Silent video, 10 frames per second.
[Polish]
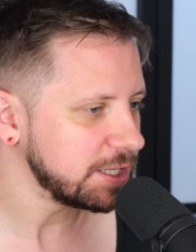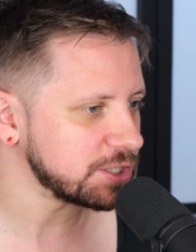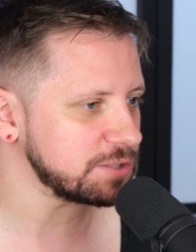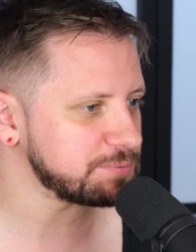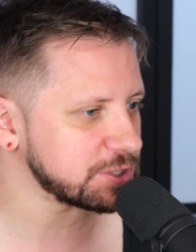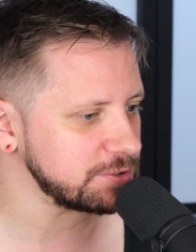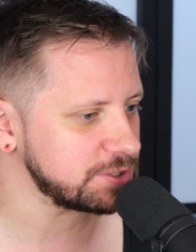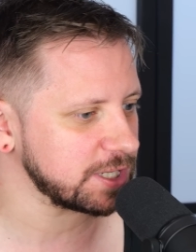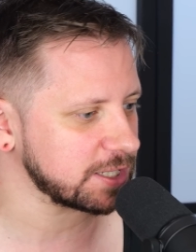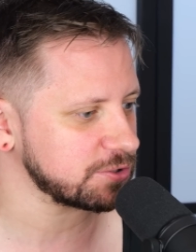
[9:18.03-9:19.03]
Jeżeli przychodzi
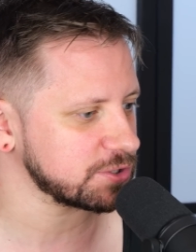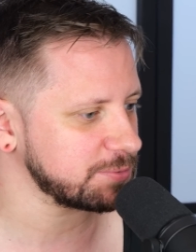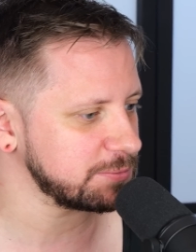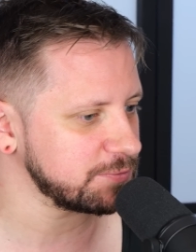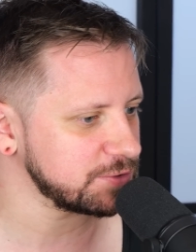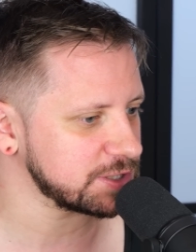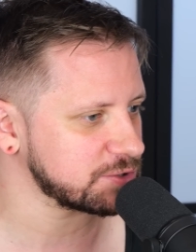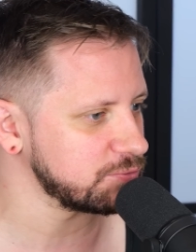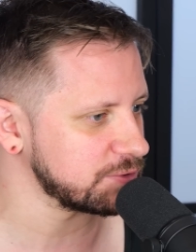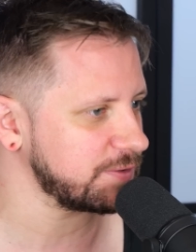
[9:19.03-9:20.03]
ci jakaś osoba i mówi, że jest
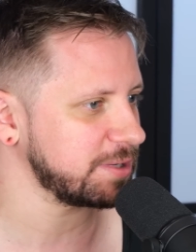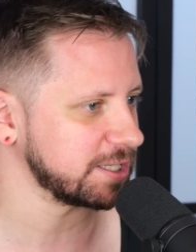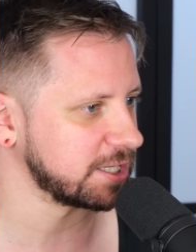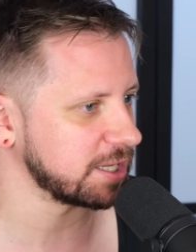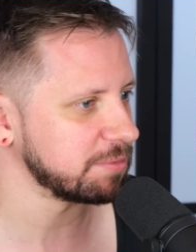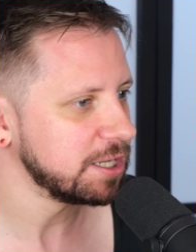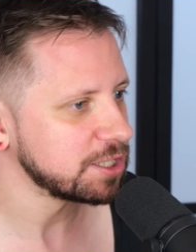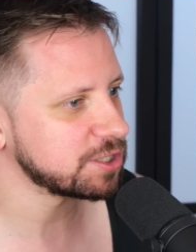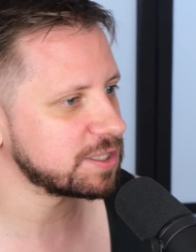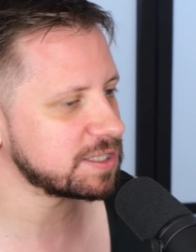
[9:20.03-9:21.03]
kurwa magikiem,
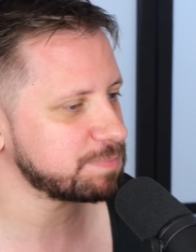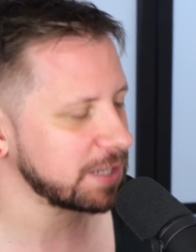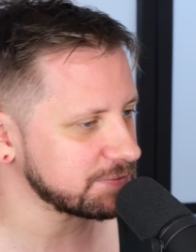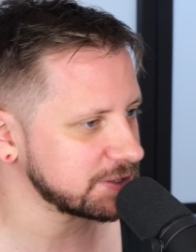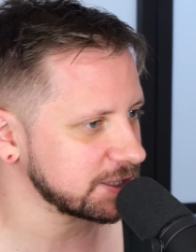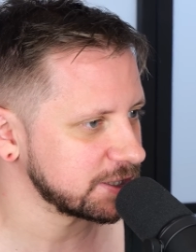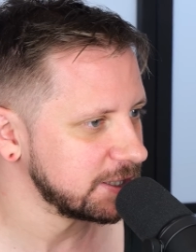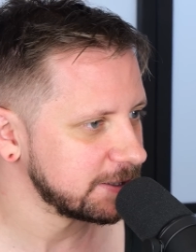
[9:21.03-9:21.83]
czy ty sprawdzasz,